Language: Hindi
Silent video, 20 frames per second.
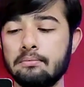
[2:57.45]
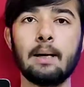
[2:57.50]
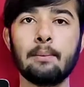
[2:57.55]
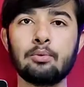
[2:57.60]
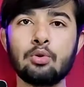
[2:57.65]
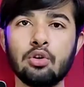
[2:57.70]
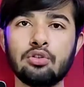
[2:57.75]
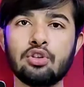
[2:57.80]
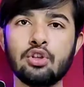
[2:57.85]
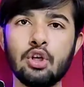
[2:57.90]

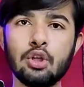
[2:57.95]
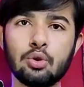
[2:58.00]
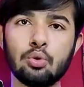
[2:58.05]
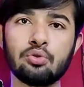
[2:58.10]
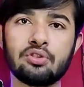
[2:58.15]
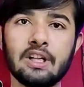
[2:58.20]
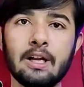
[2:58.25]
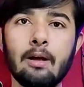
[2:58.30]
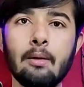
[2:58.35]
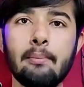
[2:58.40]
अब दोस्तों ये
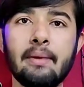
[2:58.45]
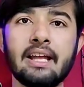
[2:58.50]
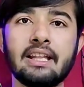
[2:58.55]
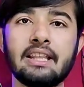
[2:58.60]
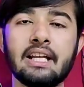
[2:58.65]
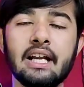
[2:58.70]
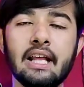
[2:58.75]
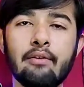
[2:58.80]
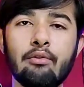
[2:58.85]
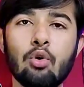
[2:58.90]
दूसरा
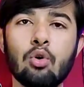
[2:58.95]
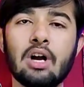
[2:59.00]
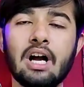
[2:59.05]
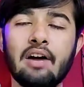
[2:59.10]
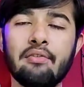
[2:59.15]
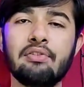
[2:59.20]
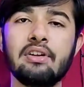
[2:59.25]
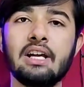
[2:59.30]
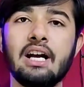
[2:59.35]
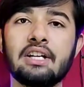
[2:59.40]
मेथड है वो
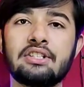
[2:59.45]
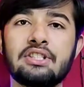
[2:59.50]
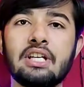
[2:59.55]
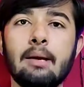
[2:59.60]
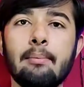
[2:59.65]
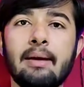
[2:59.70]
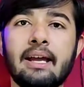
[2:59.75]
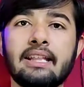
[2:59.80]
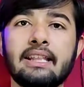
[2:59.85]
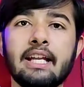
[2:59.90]
काफ़ी
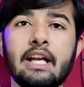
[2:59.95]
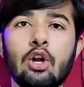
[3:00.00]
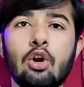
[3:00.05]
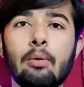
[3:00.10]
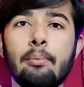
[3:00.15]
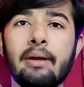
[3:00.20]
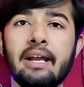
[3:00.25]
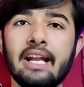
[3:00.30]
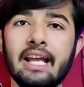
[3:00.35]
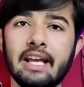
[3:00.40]
अच्छा मेथड है
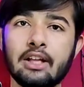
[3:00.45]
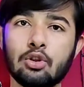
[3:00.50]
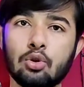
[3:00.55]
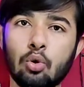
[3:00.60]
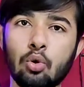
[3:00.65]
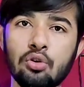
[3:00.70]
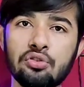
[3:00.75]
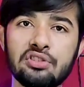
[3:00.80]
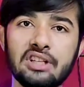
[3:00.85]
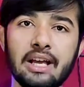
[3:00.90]
और मेरा एक
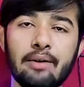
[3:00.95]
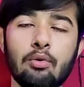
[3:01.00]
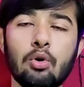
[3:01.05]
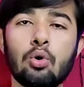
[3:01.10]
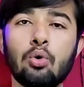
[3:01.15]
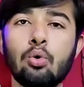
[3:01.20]
दोस्त है वो